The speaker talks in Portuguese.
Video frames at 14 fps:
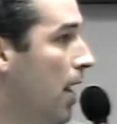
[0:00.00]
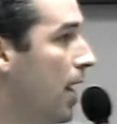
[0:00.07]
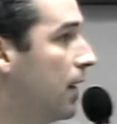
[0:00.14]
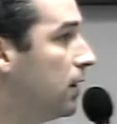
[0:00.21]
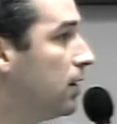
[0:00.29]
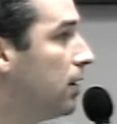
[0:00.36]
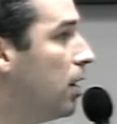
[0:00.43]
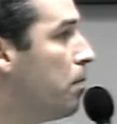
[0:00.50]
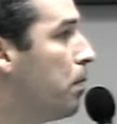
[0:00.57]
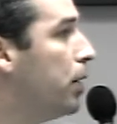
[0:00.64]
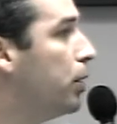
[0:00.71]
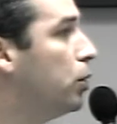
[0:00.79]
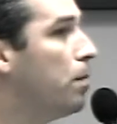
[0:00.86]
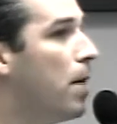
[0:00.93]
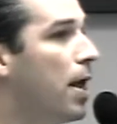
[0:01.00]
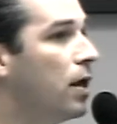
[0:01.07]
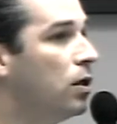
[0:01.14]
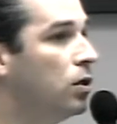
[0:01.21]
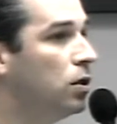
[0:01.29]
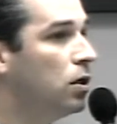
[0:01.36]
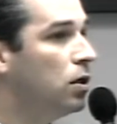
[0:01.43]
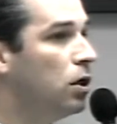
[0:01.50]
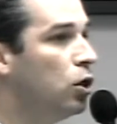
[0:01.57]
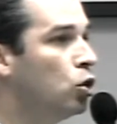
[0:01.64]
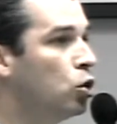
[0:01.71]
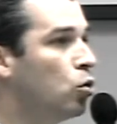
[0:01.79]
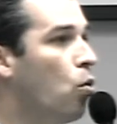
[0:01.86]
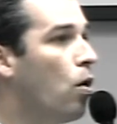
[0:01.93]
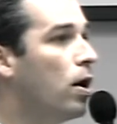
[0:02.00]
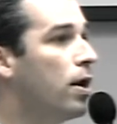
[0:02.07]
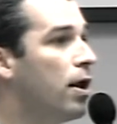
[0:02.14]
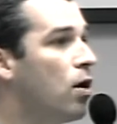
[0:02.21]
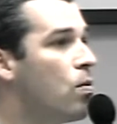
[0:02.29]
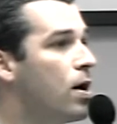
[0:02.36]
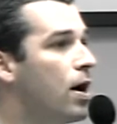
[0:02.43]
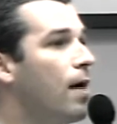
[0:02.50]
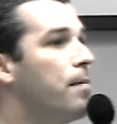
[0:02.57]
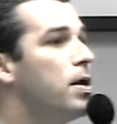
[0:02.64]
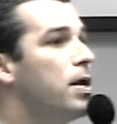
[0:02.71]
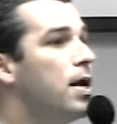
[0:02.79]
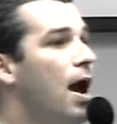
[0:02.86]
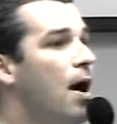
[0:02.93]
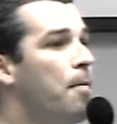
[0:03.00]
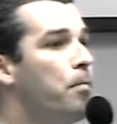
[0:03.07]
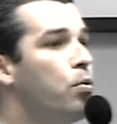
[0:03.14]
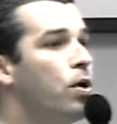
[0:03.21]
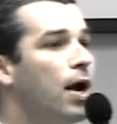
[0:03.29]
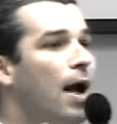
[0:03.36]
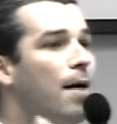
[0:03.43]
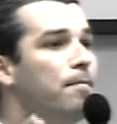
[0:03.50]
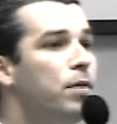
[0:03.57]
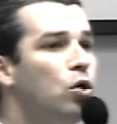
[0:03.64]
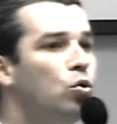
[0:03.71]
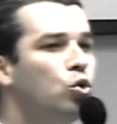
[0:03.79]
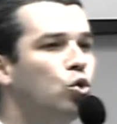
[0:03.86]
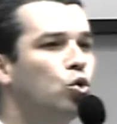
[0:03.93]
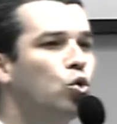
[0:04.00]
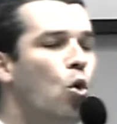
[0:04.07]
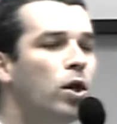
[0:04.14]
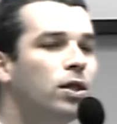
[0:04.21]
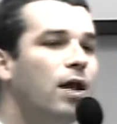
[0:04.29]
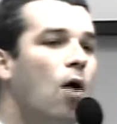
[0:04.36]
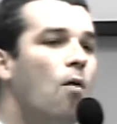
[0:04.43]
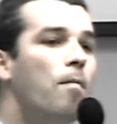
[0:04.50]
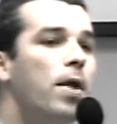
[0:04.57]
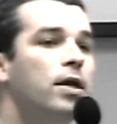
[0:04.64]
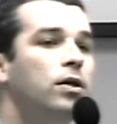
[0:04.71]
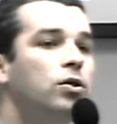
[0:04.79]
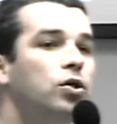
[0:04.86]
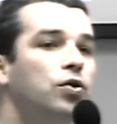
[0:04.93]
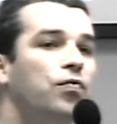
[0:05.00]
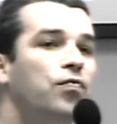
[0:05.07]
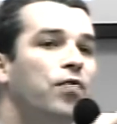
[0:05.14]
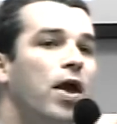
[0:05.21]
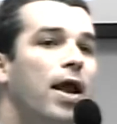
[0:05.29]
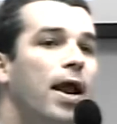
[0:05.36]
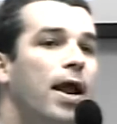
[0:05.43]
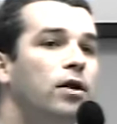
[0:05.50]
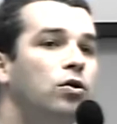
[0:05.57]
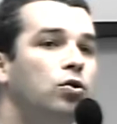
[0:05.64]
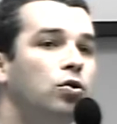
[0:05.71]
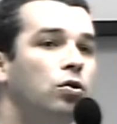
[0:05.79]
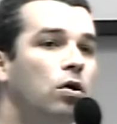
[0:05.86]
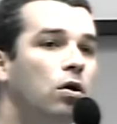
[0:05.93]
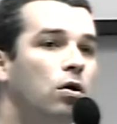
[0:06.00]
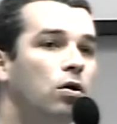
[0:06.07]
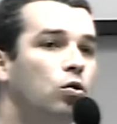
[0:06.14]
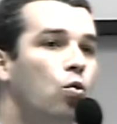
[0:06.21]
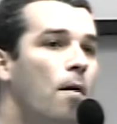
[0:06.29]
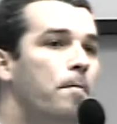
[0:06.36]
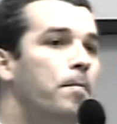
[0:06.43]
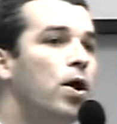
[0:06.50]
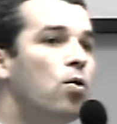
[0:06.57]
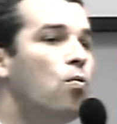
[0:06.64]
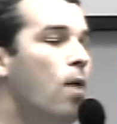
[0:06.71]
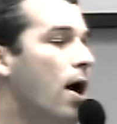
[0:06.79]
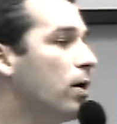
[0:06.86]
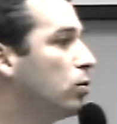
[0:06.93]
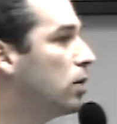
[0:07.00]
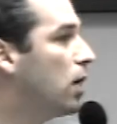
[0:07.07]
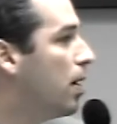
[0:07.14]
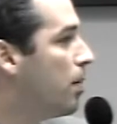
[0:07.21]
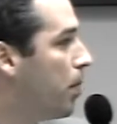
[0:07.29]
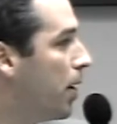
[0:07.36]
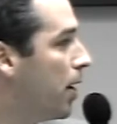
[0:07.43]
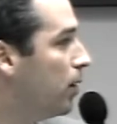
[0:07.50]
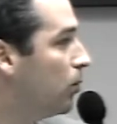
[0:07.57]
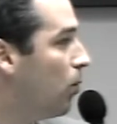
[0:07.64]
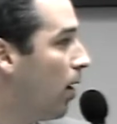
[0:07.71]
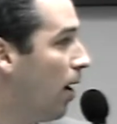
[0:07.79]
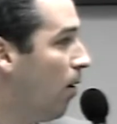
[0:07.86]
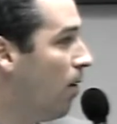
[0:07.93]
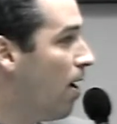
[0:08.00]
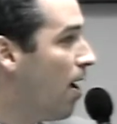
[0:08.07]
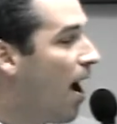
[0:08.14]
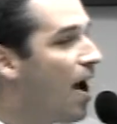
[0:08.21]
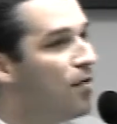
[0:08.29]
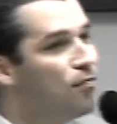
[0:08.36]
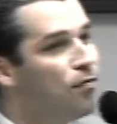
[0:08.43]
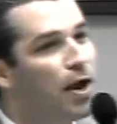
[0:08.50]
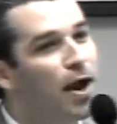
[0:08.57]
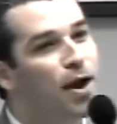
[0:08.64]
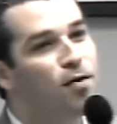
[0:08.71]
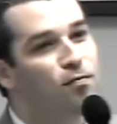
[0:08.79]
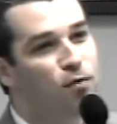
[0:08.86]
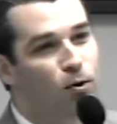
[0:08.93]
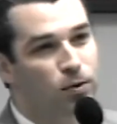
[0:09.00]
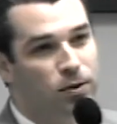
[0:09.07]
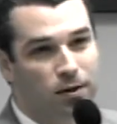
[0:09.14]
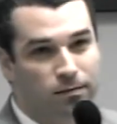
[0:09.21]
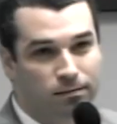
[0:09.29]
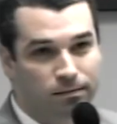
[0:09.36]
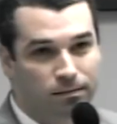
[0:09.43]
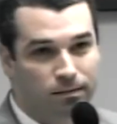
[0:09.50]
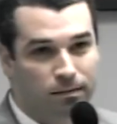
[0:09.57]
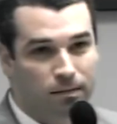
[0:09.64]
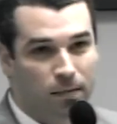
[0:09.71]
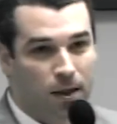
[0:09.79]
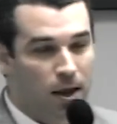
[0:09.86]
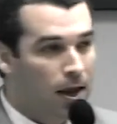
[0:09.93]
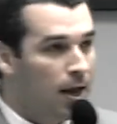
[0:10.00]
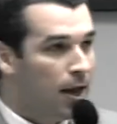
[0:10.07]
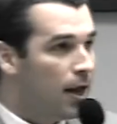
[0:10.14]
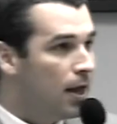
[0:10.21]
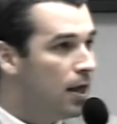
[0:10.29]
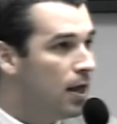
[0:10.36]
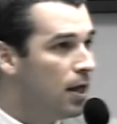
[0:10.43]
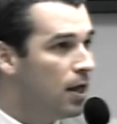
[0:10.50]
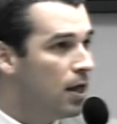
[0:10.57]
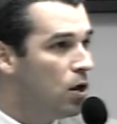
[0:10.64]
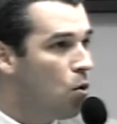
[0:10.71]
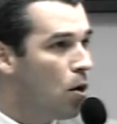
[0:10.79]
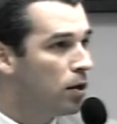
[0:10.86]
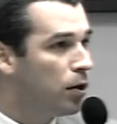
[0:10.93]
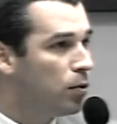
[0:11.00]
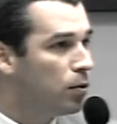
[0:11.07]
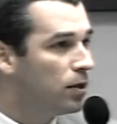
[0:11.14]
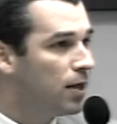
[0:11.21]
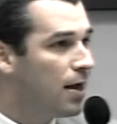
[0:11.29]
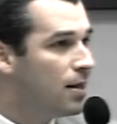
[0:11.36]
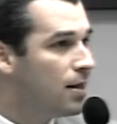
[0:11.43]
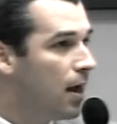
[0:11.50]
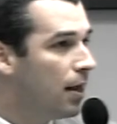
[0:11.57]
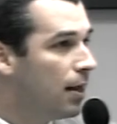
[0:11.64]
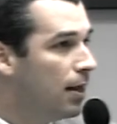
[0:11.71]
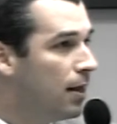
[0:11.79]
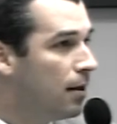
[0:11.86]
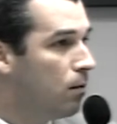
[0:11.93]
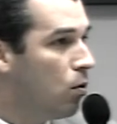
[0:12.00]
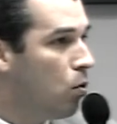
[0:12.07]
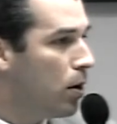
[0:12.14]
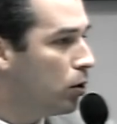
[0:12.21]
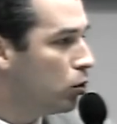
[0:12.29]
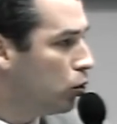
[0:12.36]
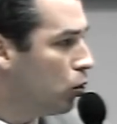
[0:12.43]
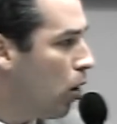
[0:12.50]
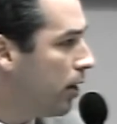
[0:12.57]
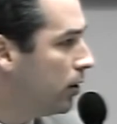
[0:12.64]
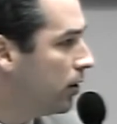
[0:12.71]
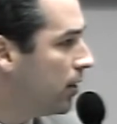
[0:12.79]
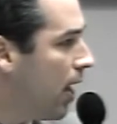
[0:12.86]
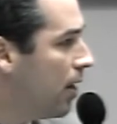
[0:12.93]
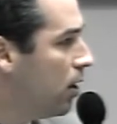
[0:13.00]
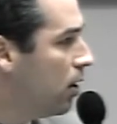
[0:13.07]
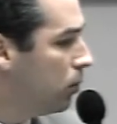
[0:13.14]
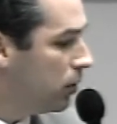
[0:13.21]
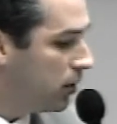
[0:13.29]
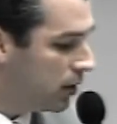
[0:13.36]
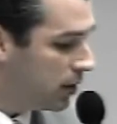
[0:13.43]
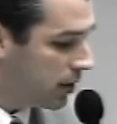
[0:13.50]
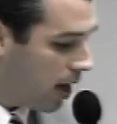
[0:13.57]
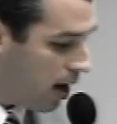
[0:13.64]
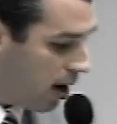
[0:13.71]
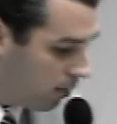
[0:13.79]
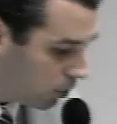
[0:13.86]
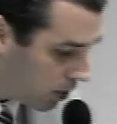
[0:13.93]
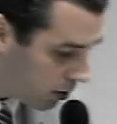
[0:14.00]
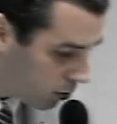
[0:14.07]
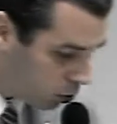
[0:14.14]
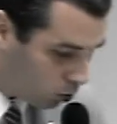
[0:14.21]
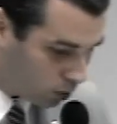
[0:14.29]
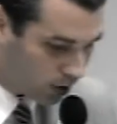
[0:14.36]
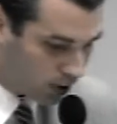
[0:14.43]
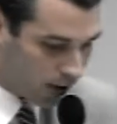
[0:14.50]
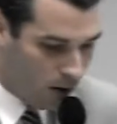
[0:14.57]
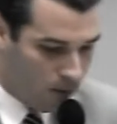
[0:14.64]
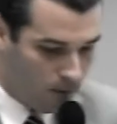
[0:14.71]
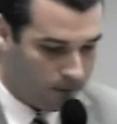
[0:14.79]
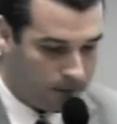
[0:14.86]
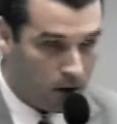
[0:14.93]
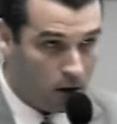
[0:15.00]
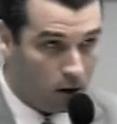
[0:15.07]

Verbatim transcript: Ele simplesmente escolheu caminhar por caminhos totalmente diferentes do apregoado na campanha eleitoral. Aí vem a revolta. E, e ontem eu saí daqui, quando nós saímos e encerramos a discussão